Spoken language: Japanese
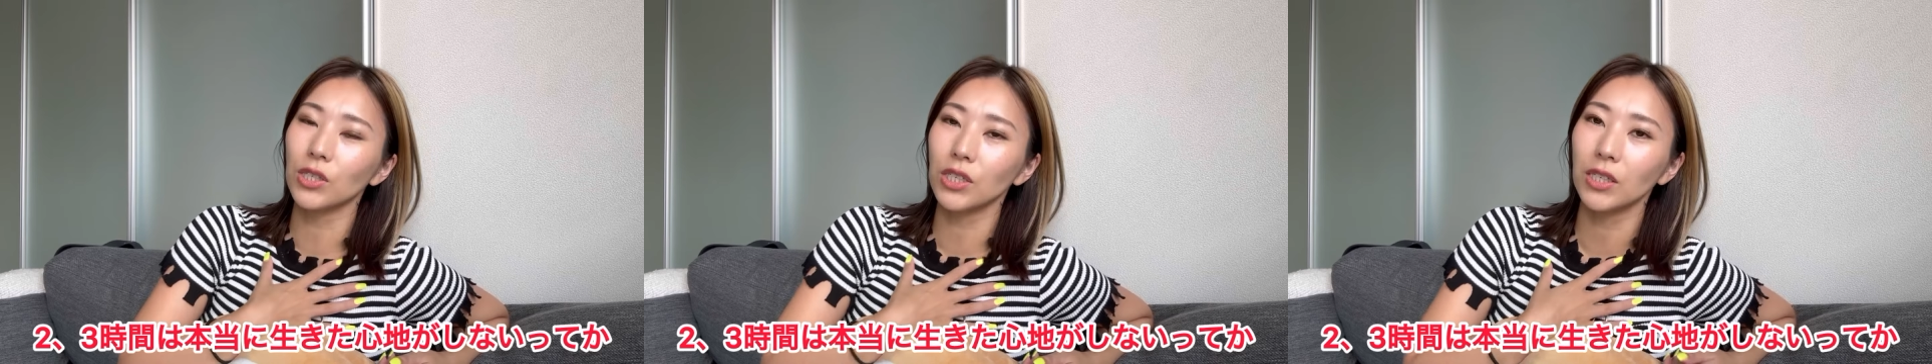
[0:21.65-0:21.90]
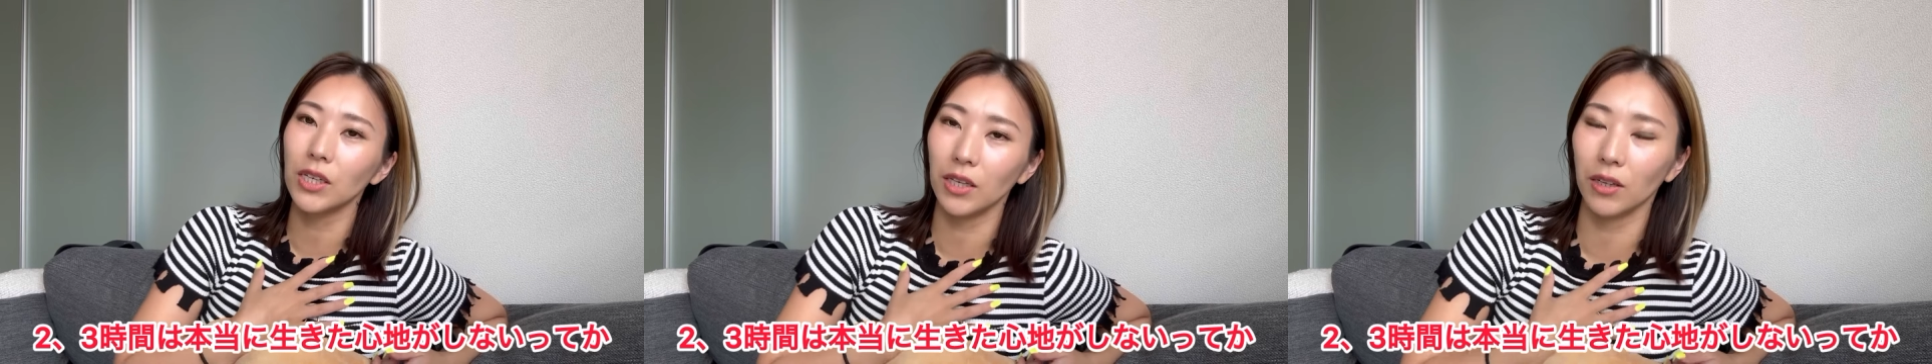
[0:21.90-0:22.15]
地
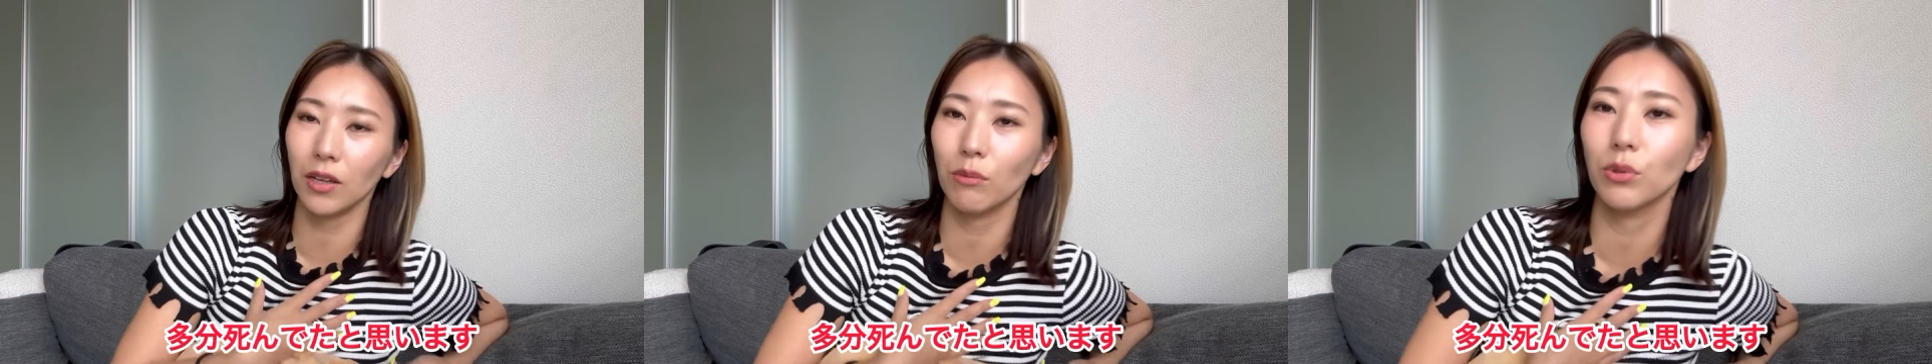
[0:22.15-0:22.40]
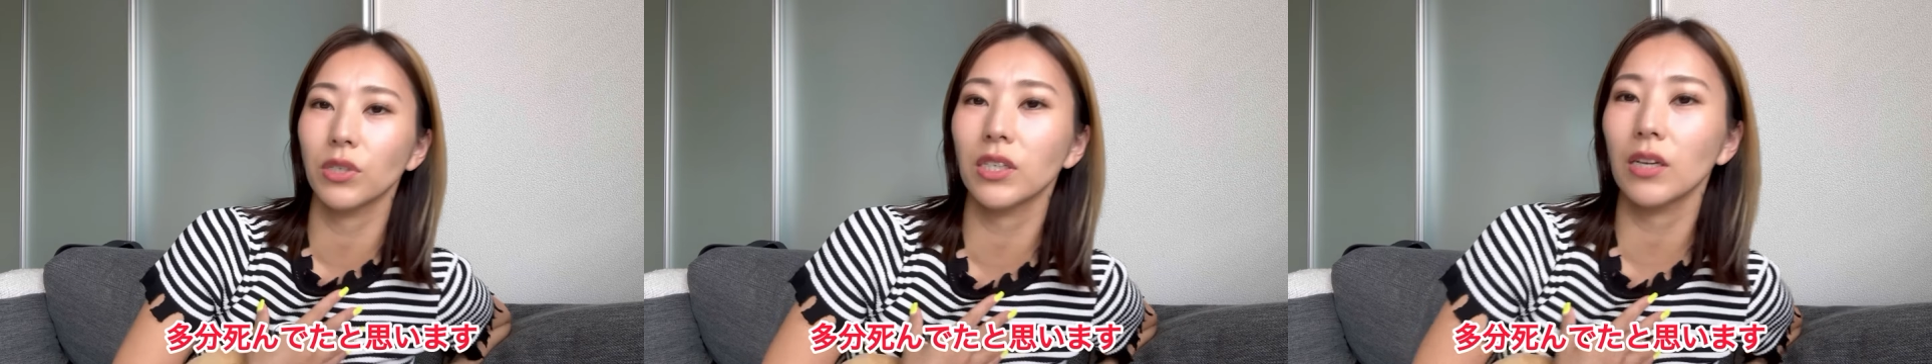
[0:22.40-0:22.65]
しないっていうか多
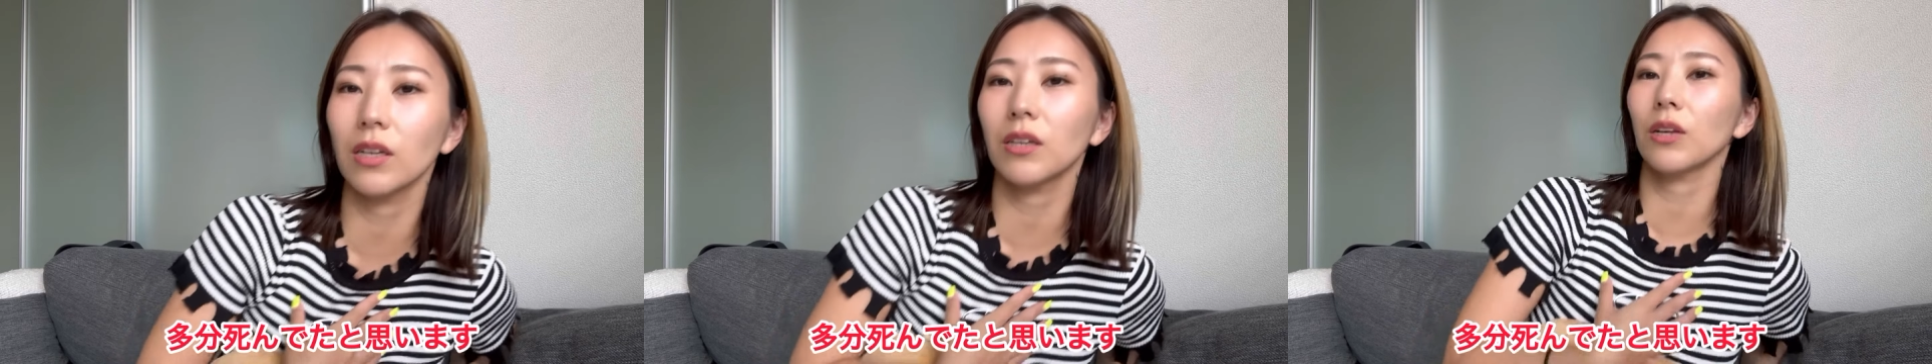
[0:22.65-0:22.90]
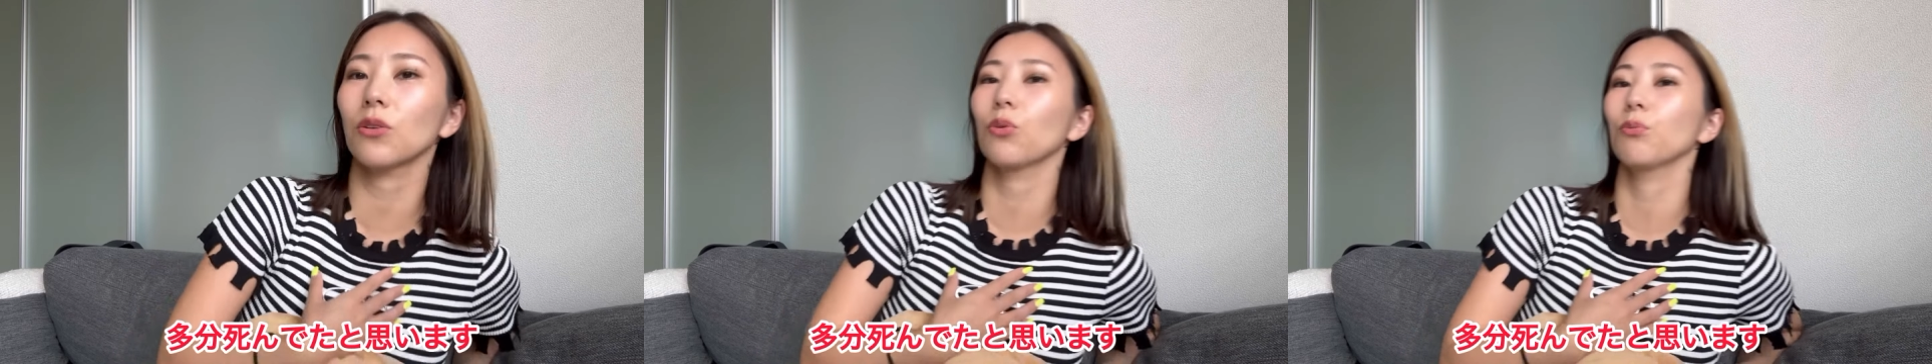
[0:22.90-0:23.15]
分死んで
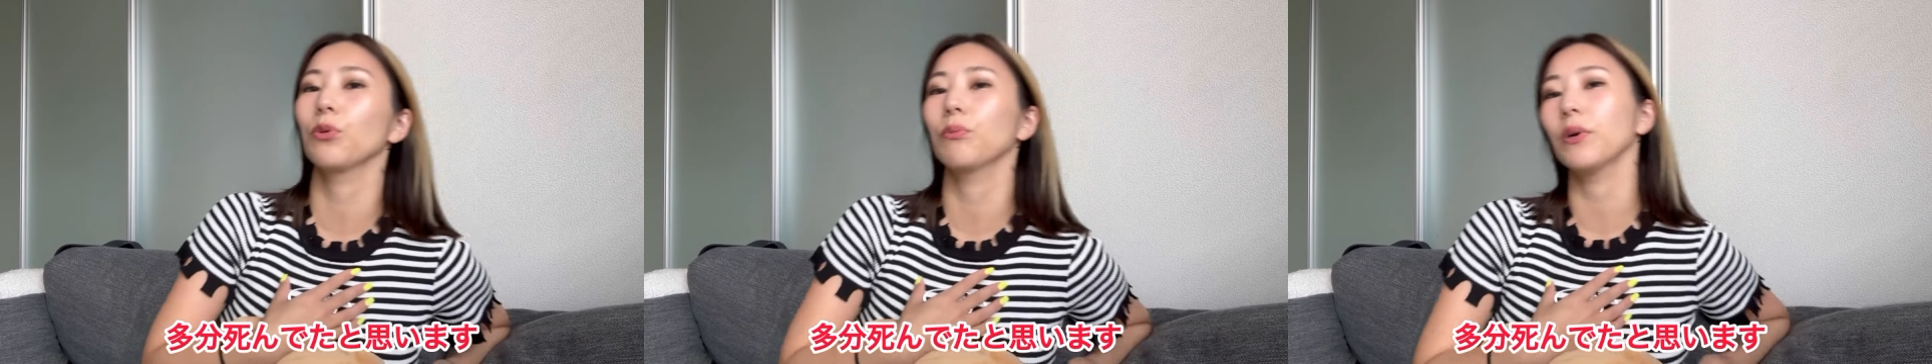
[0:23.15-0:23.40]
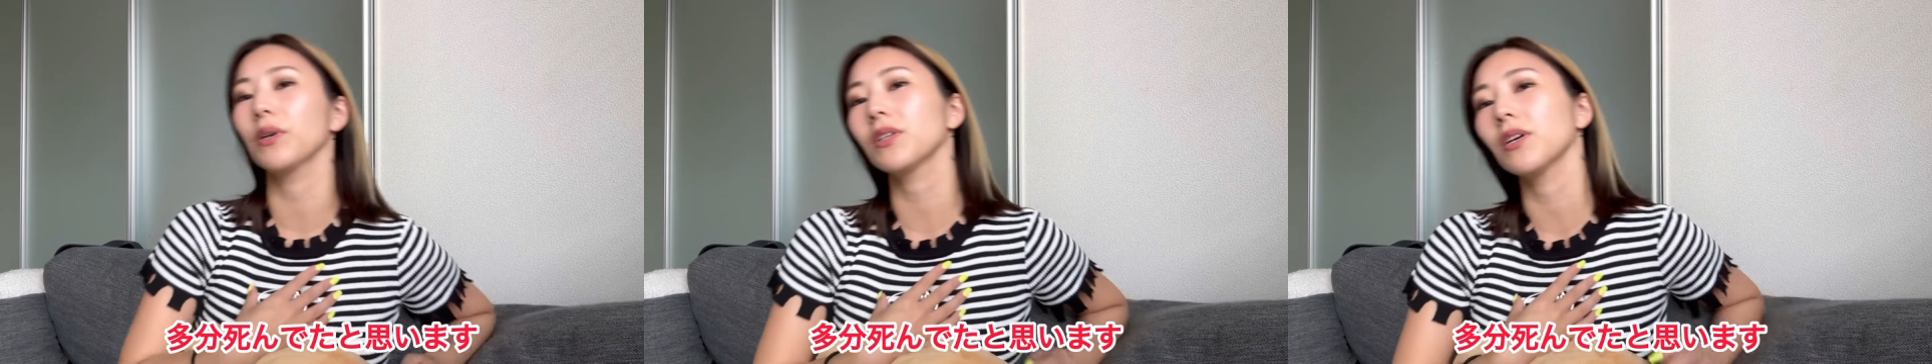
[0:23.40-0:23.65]
たと思い
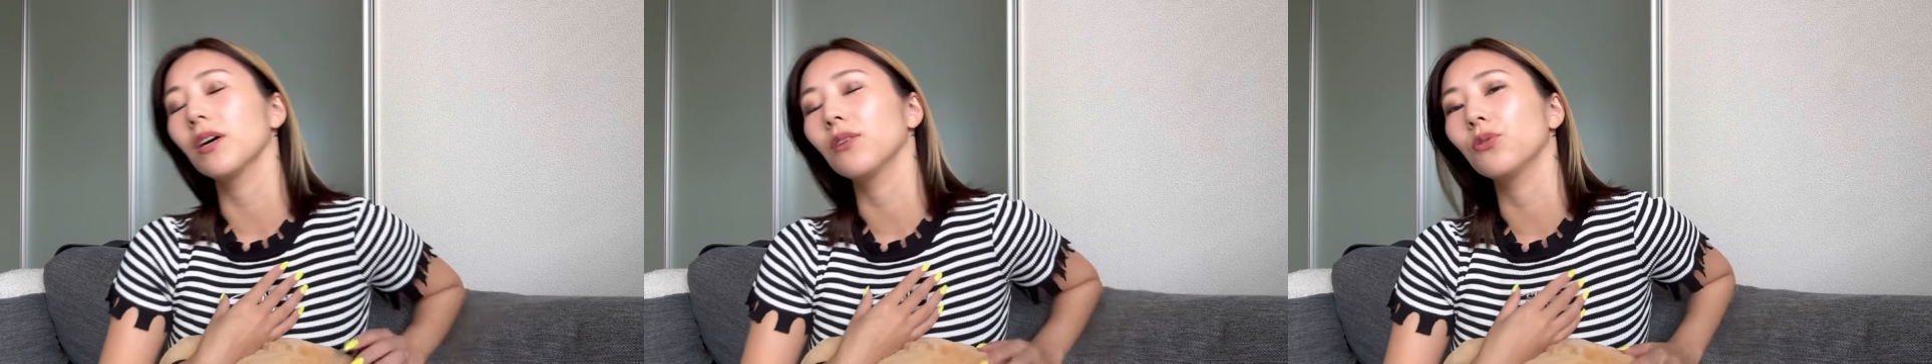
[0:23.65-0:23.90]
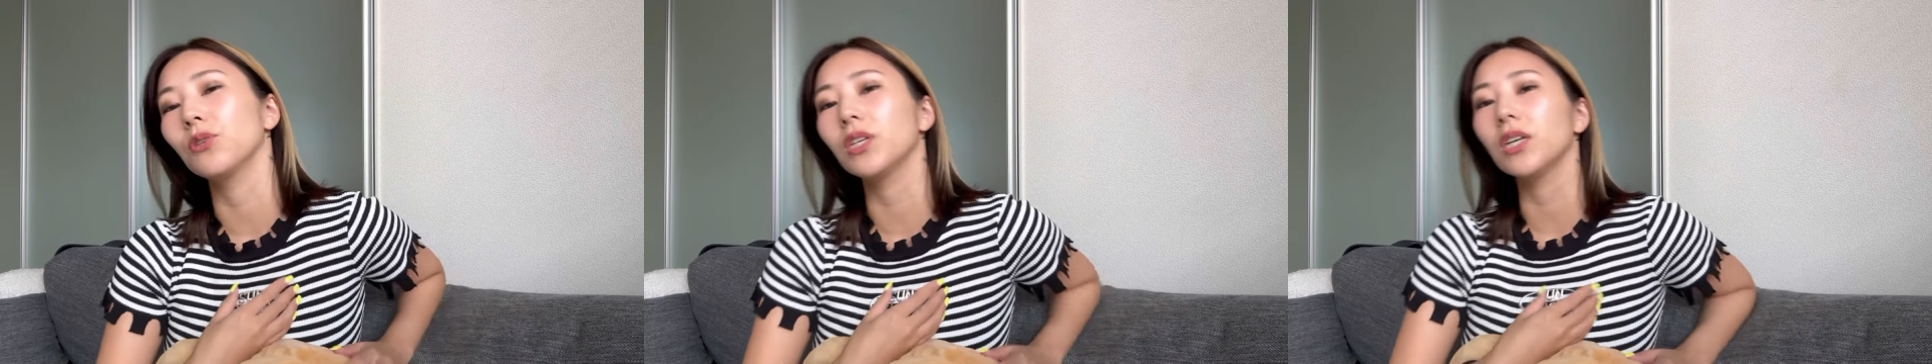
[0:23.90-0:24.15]
ます、あ
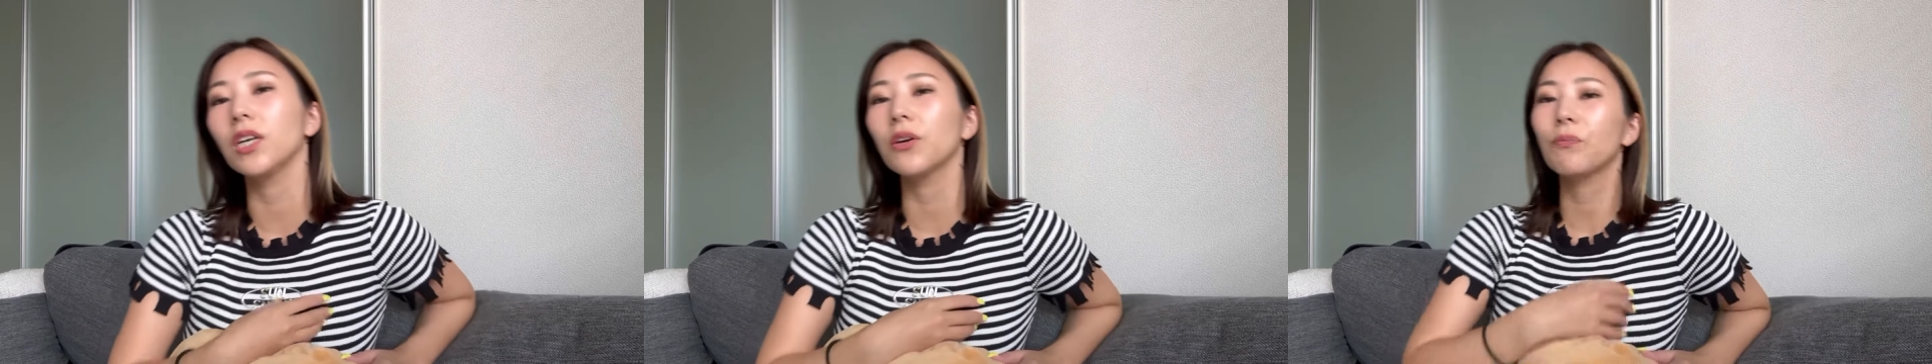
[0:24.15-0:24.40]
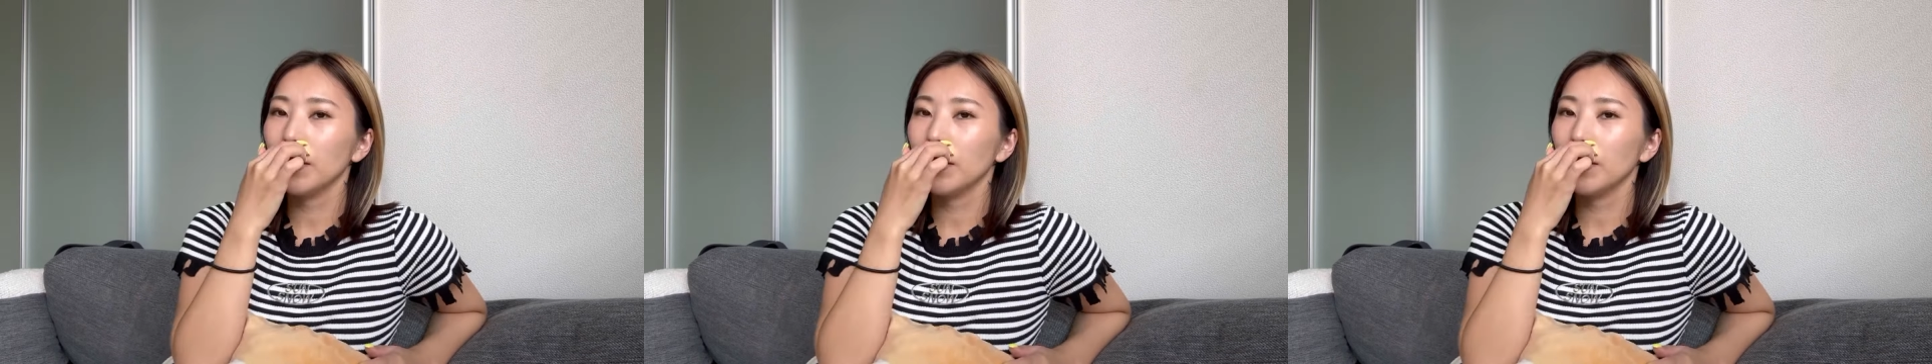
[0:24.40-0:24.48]
の時期。